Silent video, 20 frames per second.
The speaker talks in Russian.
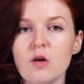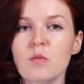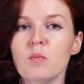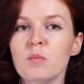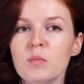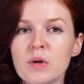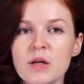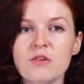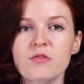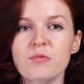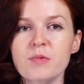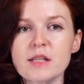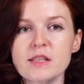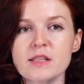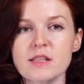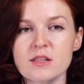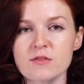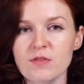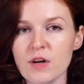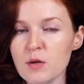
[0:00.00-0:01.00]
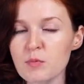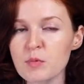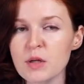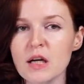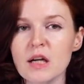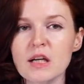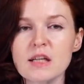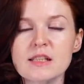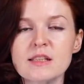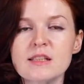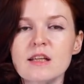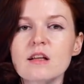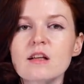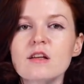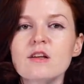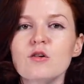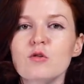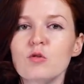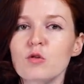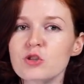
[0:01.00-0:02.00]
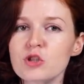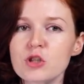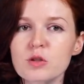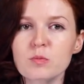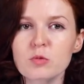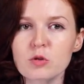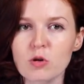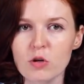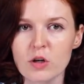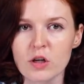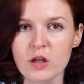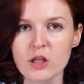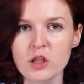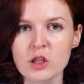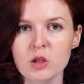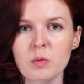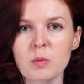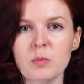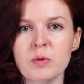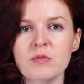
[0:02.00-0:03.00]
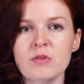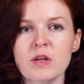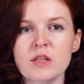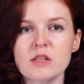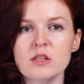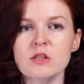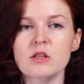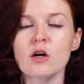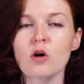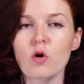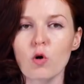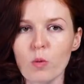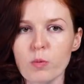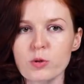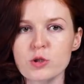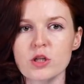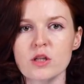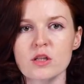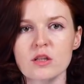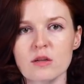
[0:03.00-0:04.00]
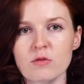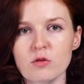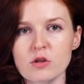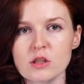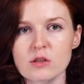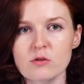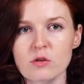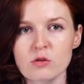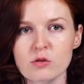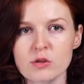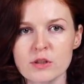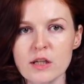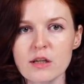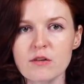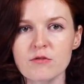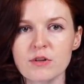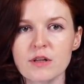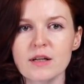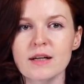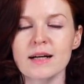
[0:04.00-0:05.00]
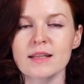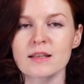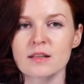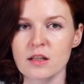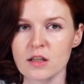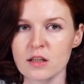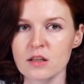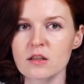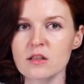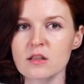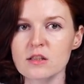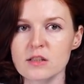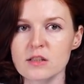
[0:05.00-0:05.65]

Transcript: мы вместе с вами сделали очень многое, чтобы превратить общее недовольство людей в их конкретные